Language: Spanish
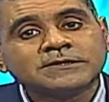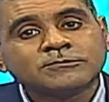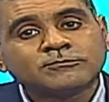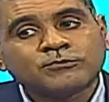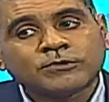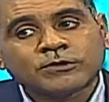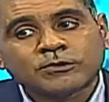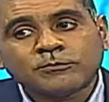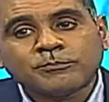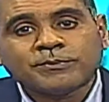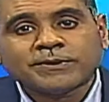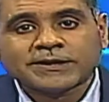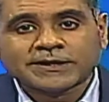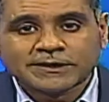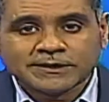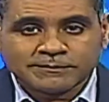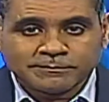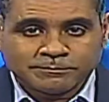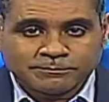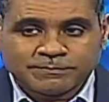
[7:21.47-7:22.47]
fueron
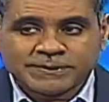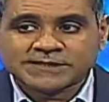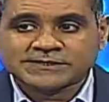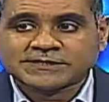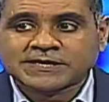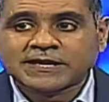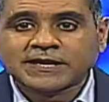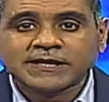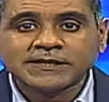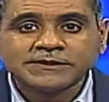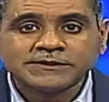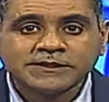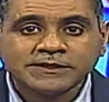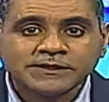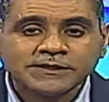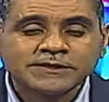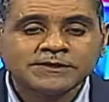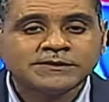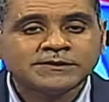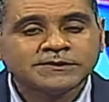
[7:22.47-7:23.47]
para pasar a
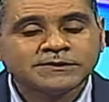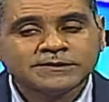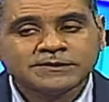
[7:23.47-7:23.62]
Haití,